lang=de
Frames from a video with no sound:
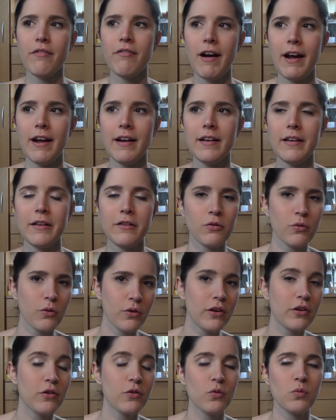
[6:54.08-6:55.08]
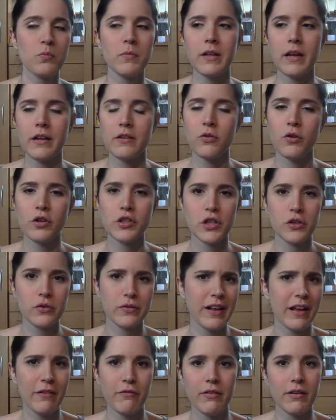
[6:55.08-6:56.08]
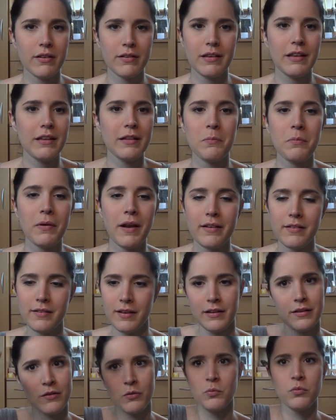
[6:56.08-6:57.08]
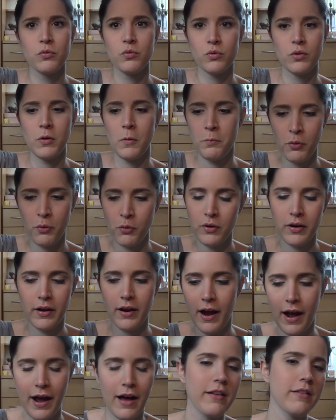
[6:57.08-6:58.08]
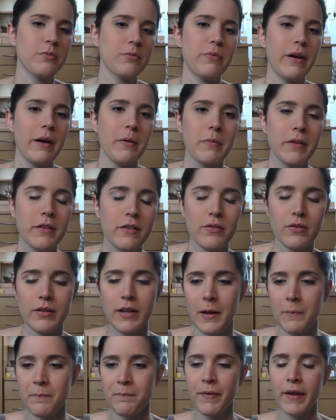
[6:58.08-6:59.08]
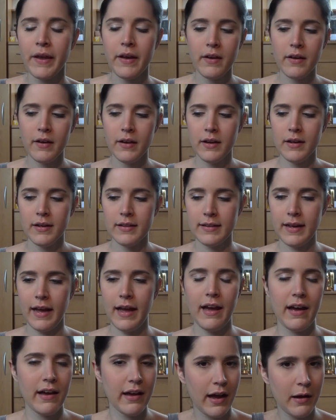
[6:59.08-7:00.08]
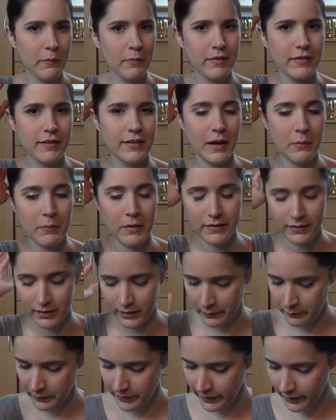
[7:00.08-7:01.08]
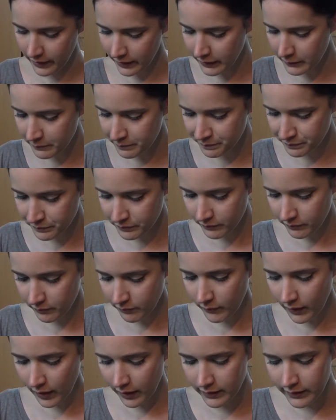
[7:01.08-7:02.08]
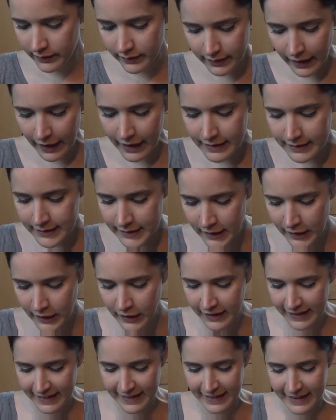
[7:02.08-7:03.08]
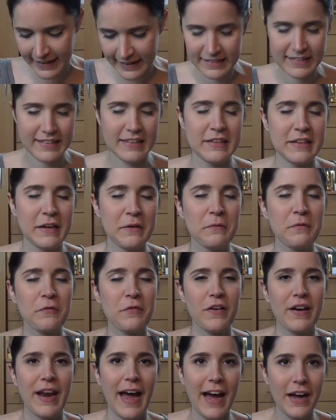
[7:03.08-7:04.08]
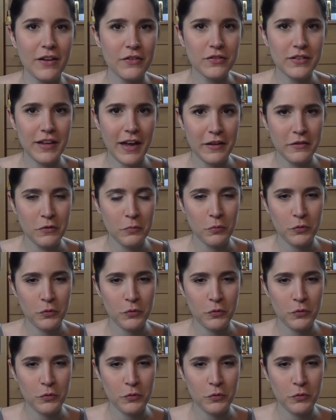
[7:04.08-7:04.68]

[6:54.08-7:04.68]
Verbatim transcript: weil ich zurückgezogen bin nach Deutschland und einfach nicht den Platz hatte, um so eine Pulle Haarspray mitzunehmen. Daher habe ich sie damals eliminiert. Das heißt, insgesamt von 38